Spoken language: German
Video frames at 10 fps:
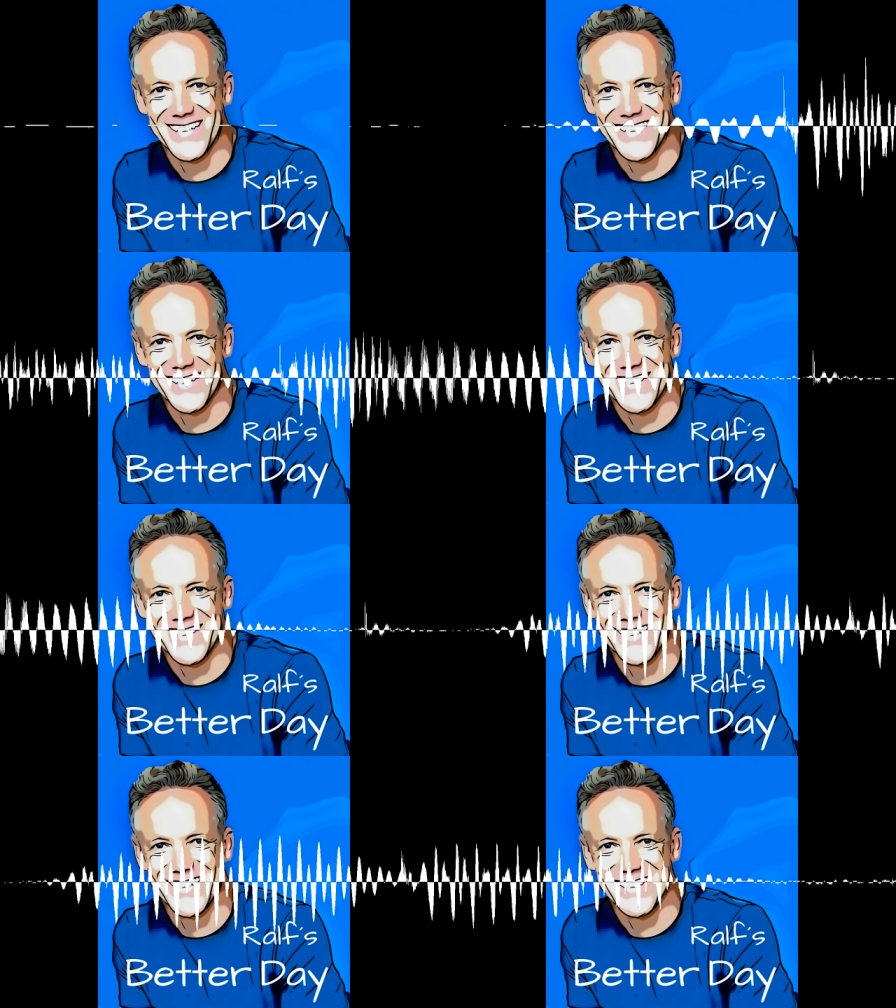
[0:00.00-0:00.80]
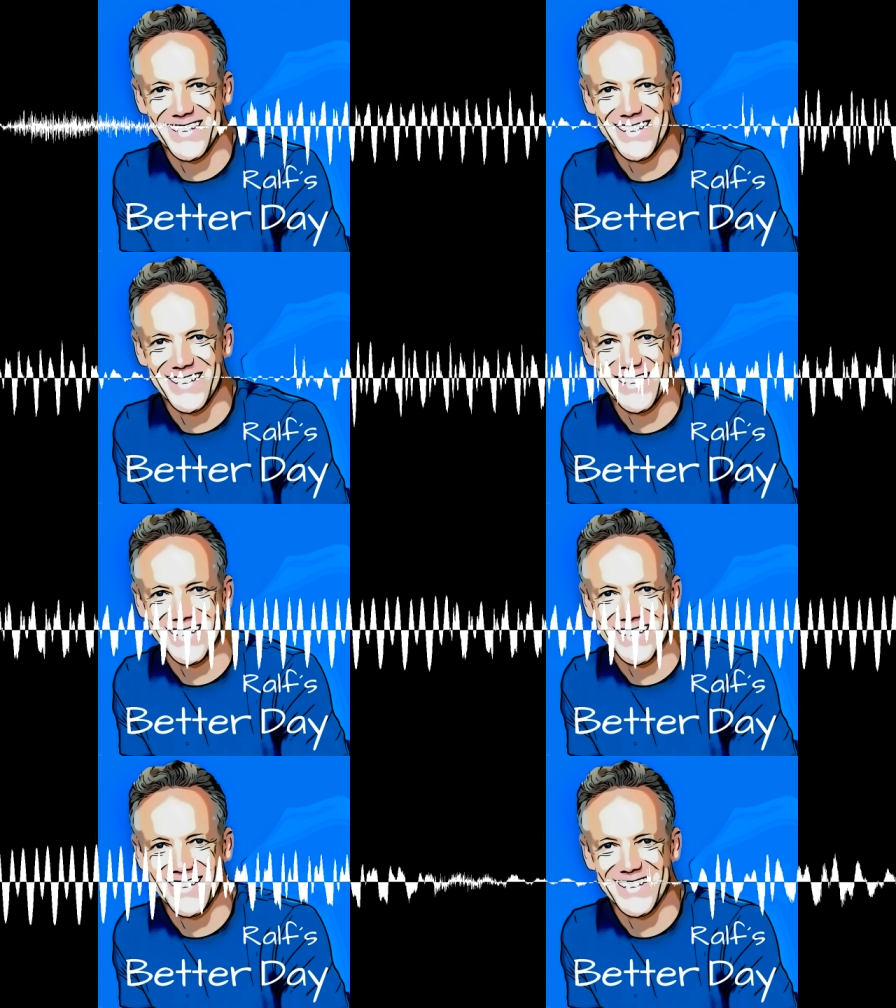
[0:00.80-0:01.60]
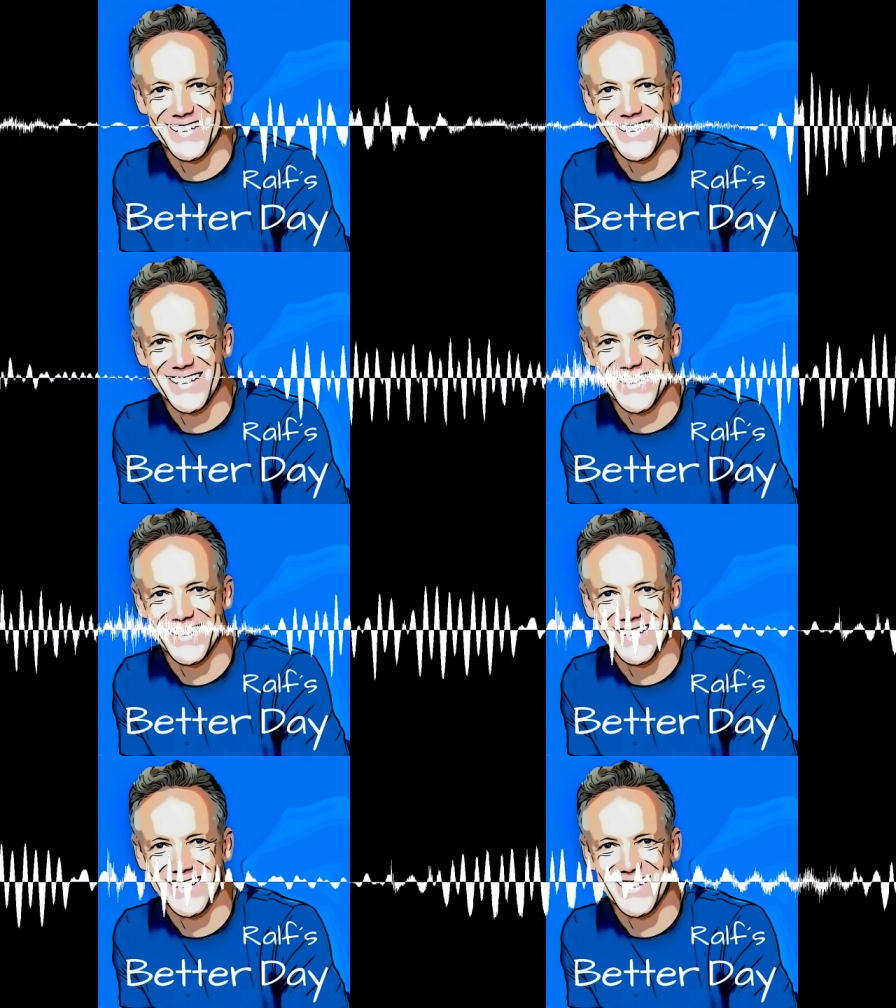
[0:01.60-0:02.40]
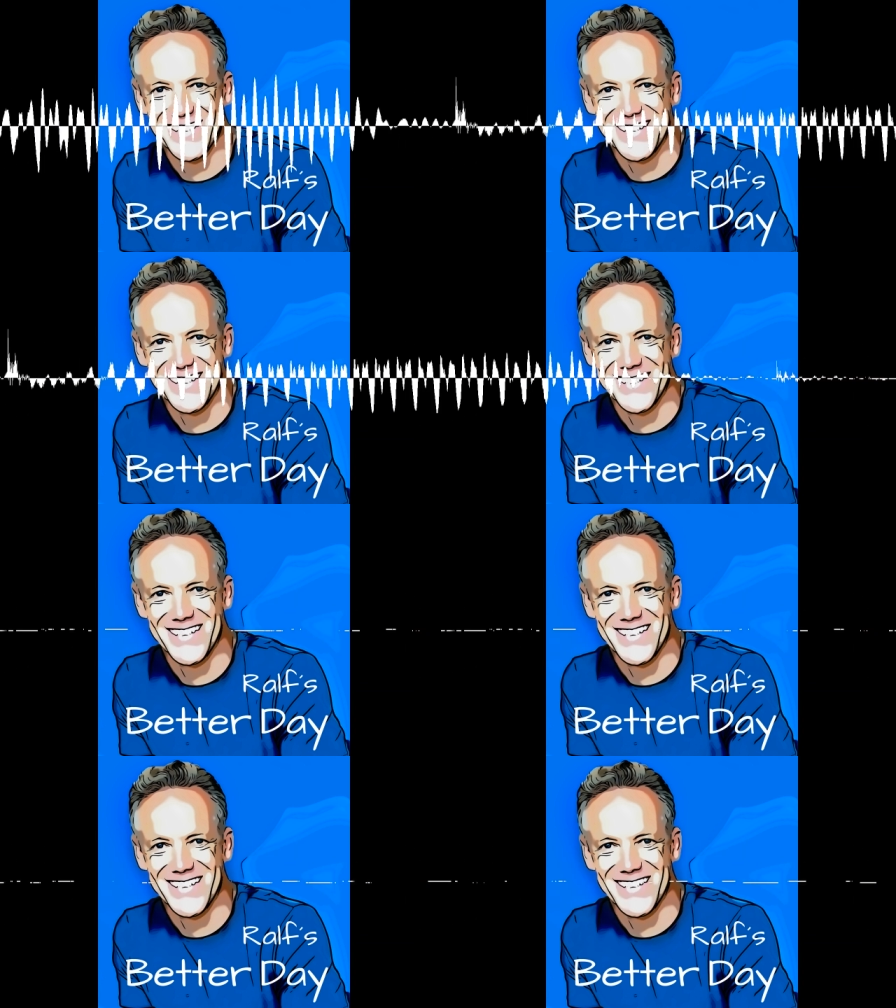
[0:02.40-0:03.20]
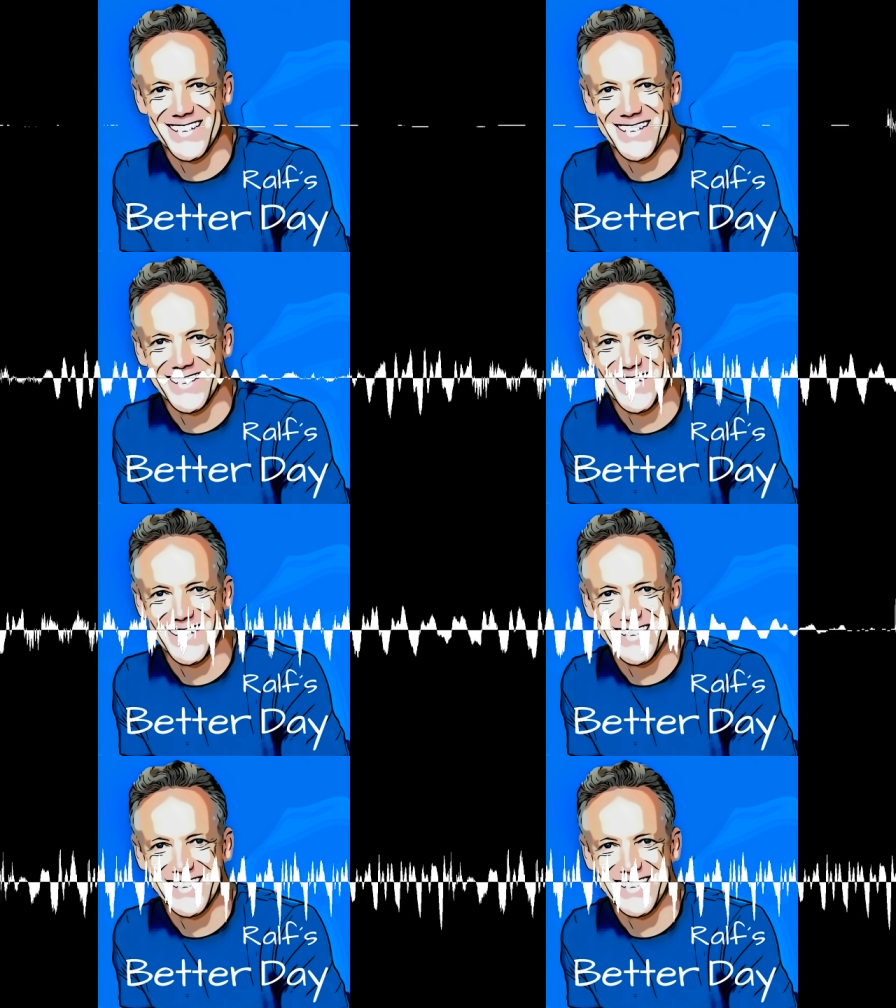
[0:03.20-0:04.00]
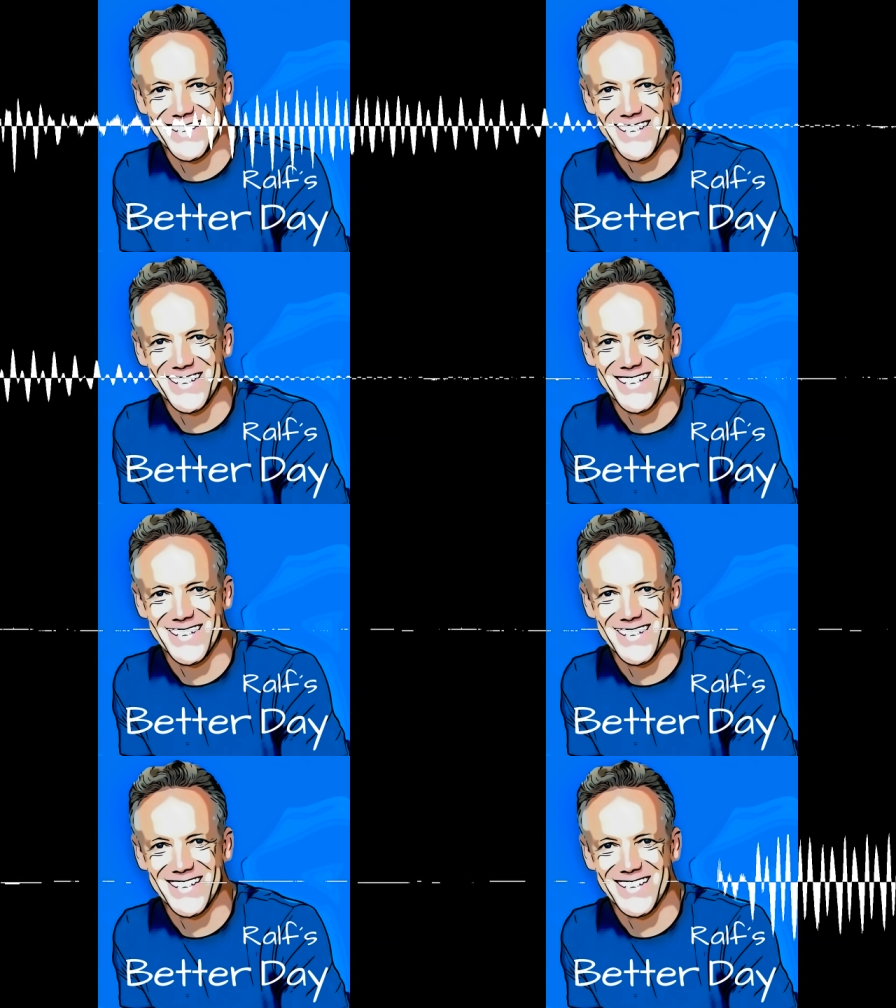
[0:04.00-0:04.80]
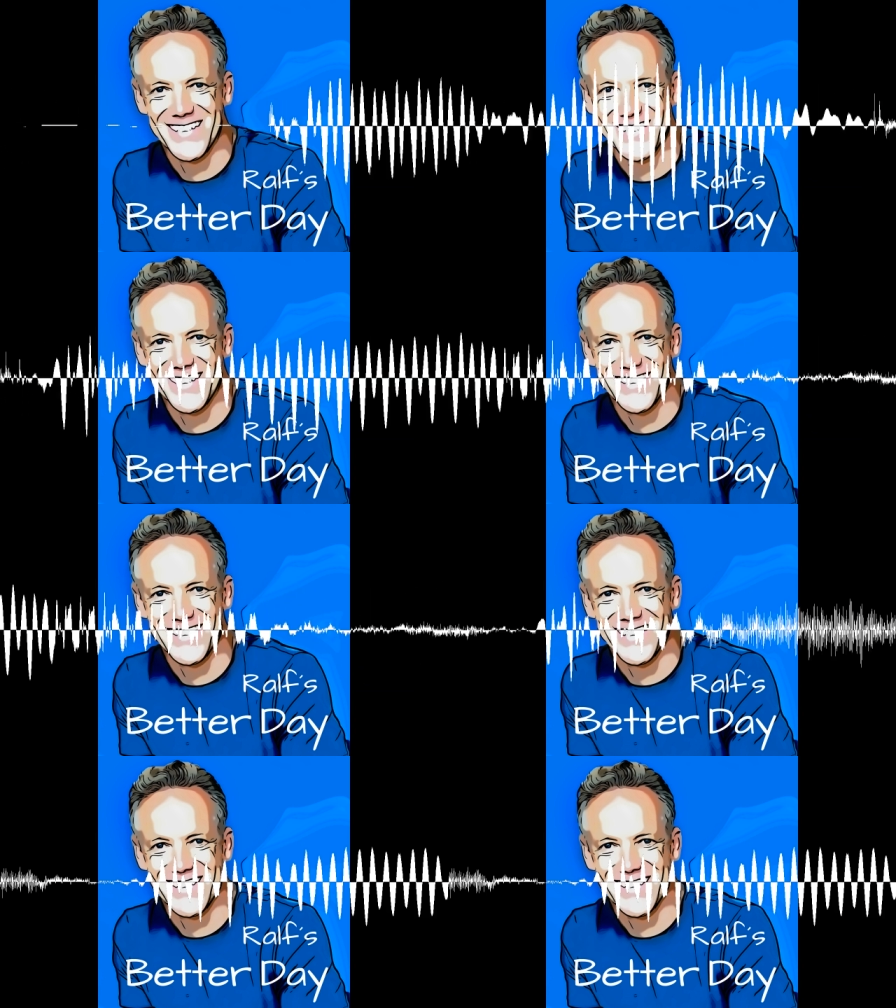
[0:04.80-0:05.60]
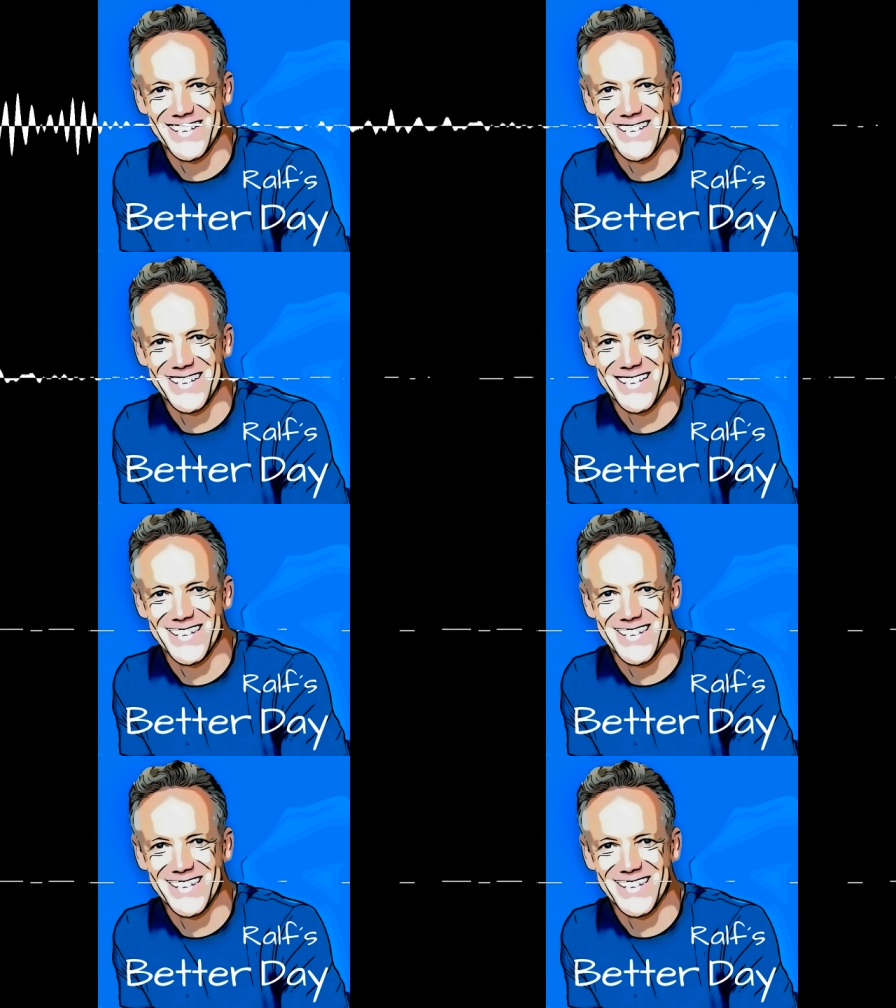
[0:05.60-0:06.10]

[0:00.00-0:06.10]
Wer denkt in der Zeit daran, dass die Fitness und die Gesundheit, die gerade da sind, irgendwann mal verschwinden?